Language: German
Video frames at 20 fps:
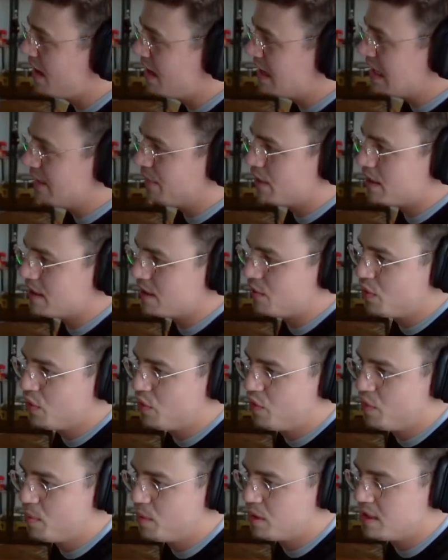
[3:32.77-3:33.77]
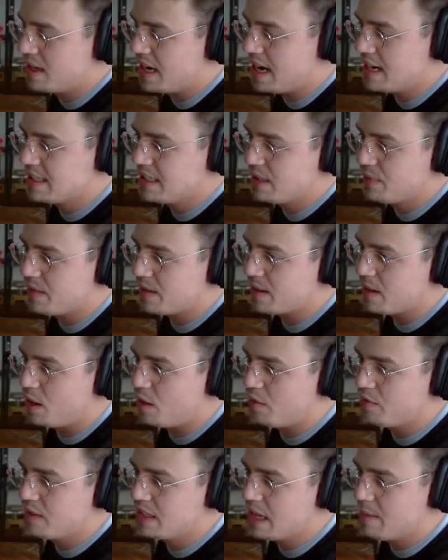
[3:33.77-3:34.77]
der wollte das für 35
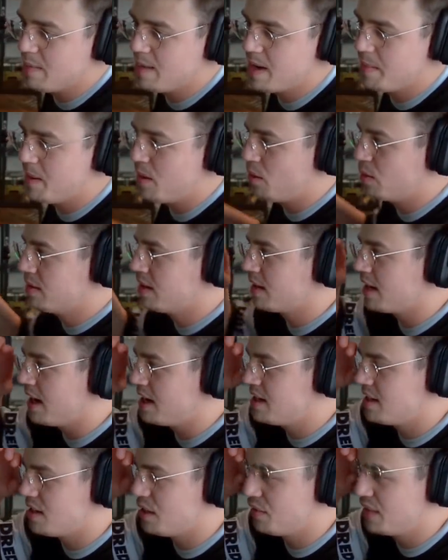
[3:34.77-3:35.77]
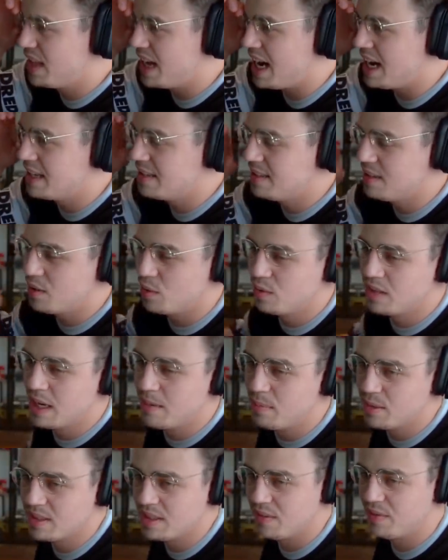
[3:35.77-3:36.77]
verkaufen. Ich habe ihn aber runtergehandelt auf 30 und er
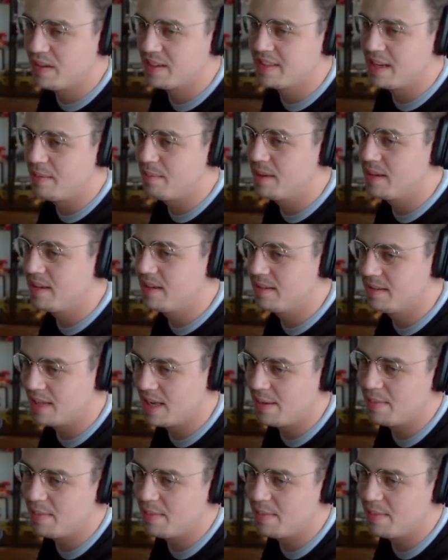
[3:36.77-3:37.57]
musste Versand mit selber